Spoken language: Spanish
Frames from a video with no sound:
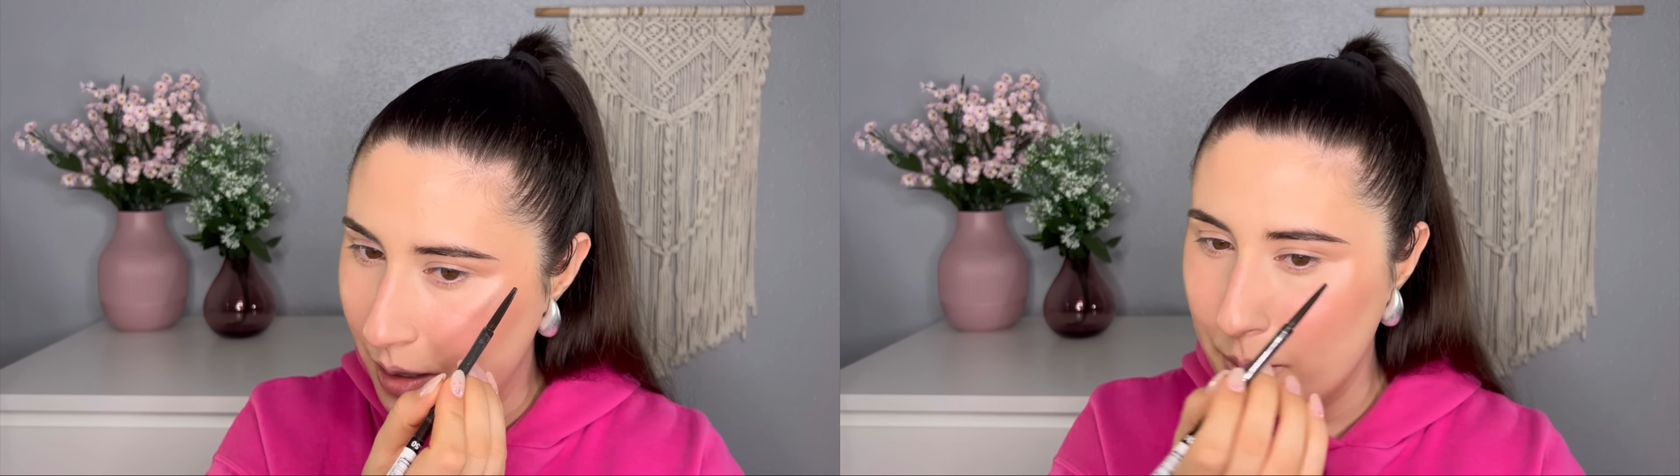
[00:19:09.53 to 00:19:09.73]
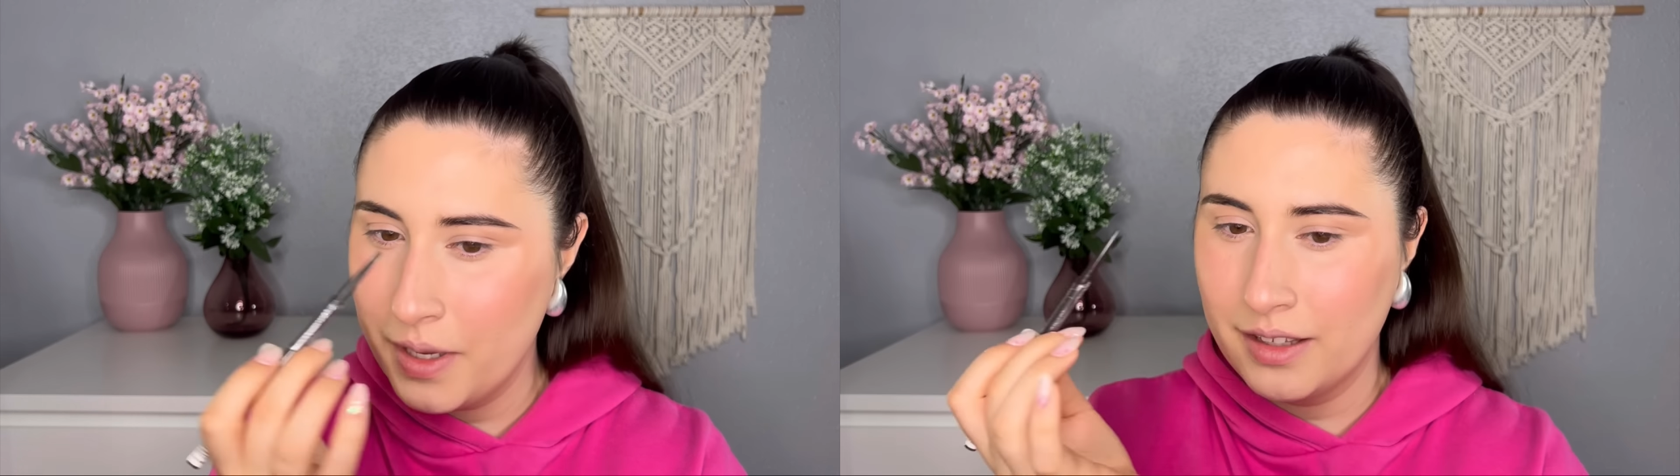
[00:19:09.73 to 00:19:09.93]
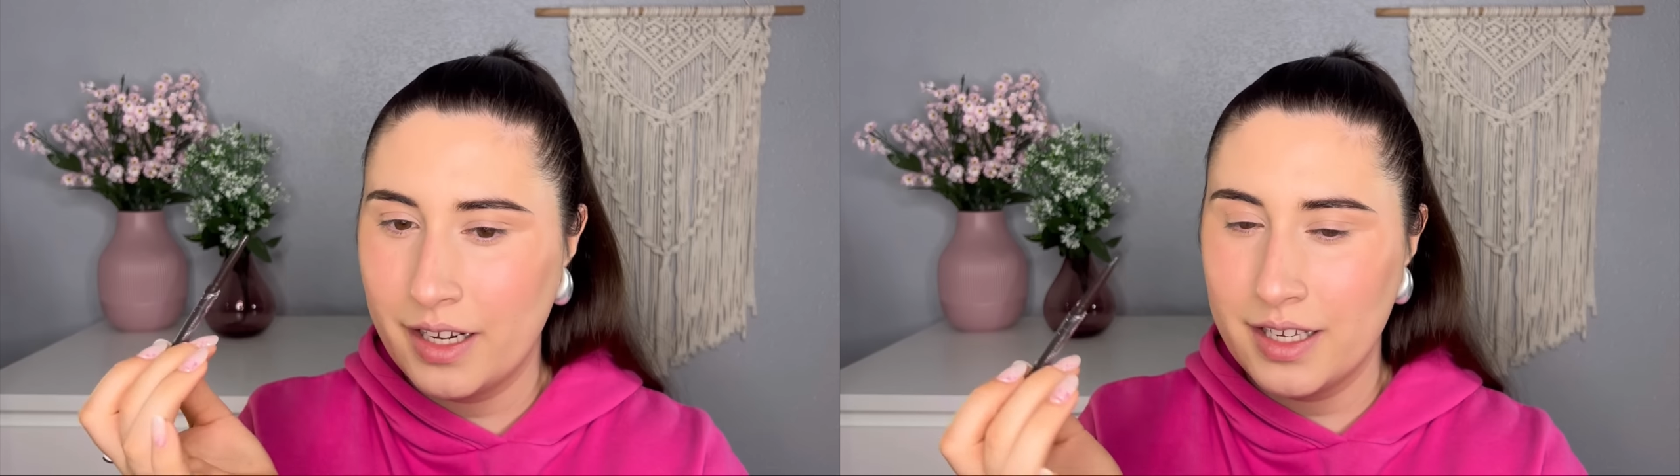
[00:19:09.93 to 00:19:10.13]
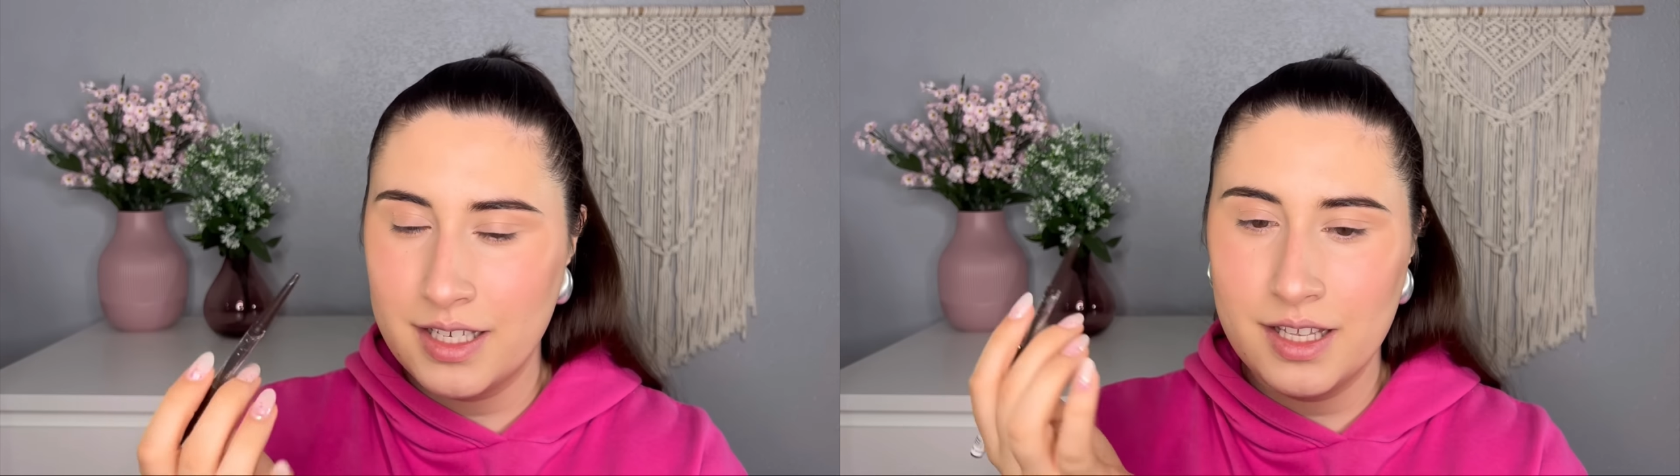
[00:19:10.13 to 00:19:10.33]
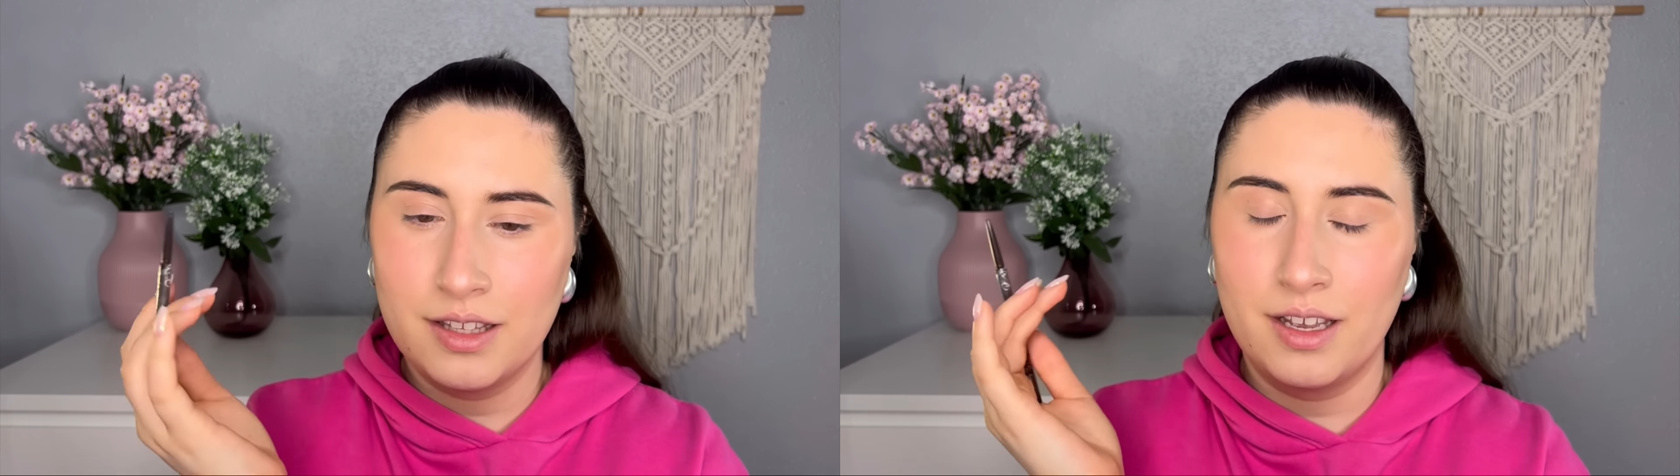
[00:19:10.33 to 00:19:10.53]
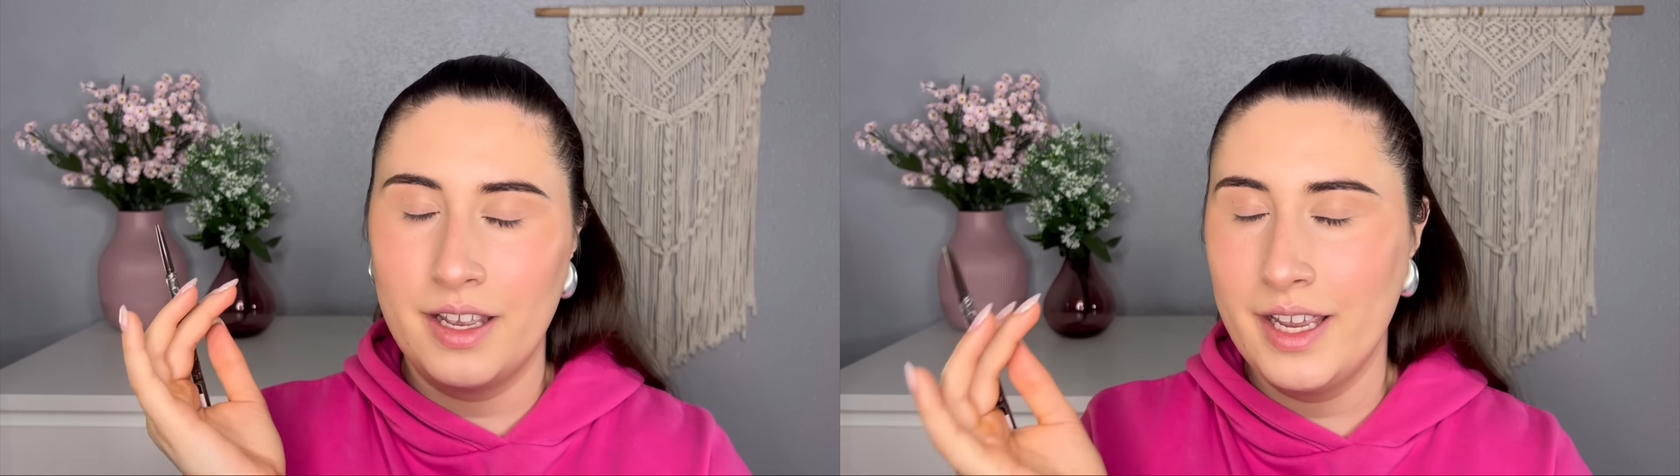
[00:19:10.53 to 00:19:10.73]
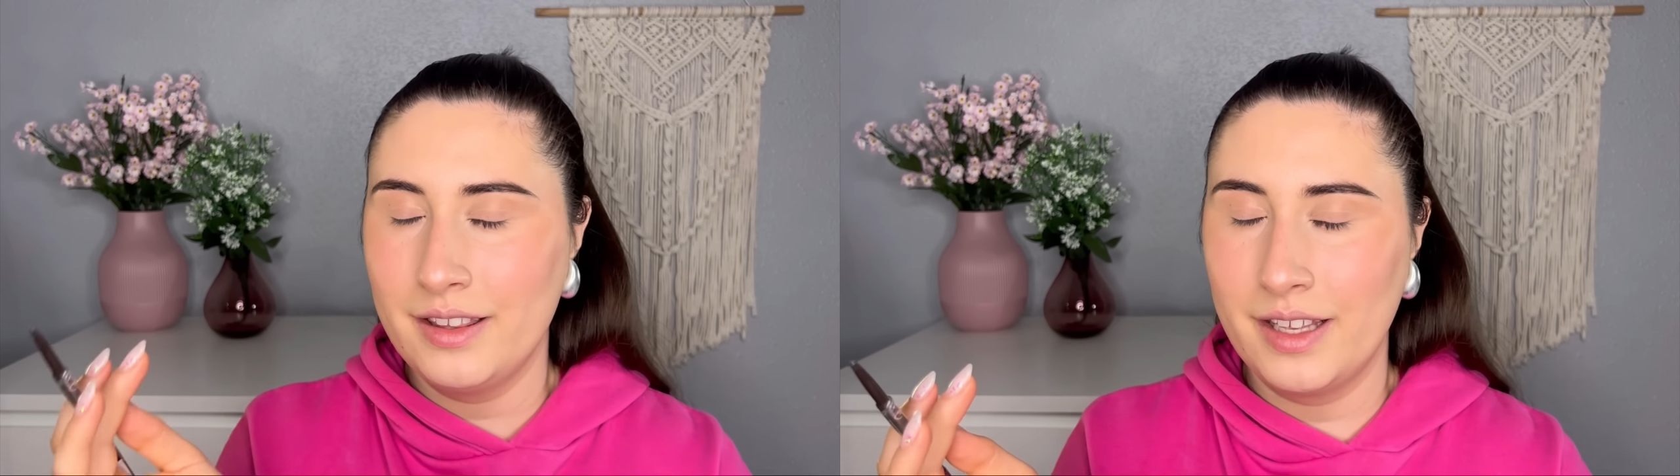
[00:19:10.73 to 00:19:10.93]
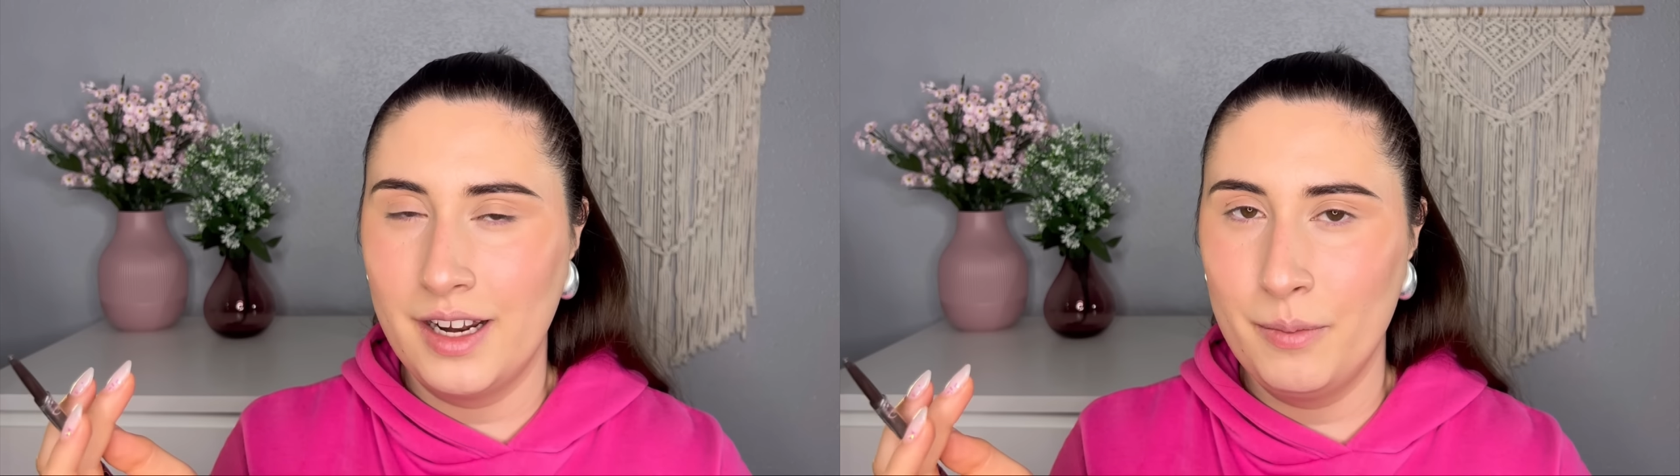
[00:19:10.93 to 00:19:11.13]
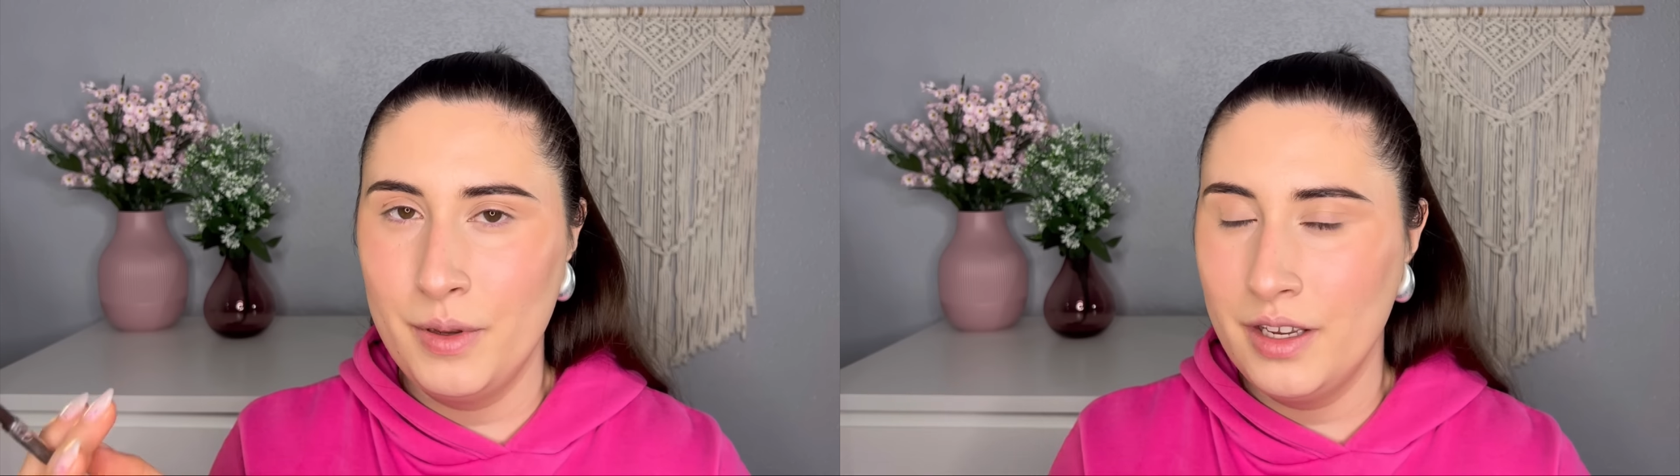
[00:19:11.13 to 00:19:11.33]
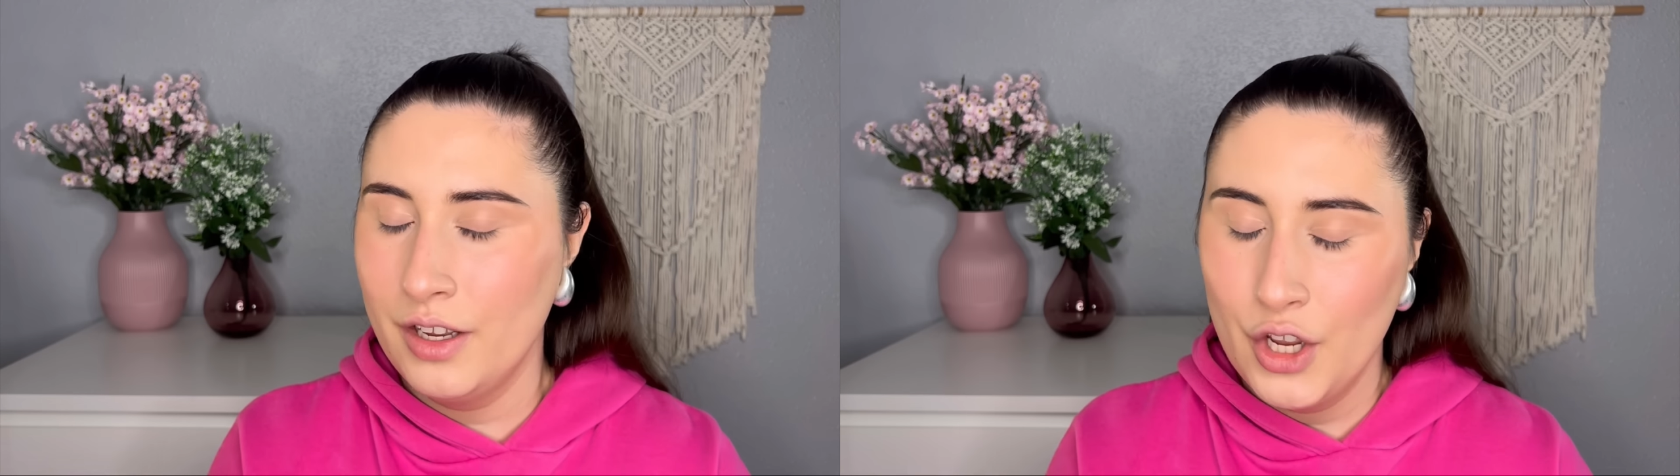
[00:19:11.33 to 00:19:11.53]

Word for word: mientras exista este lápiz,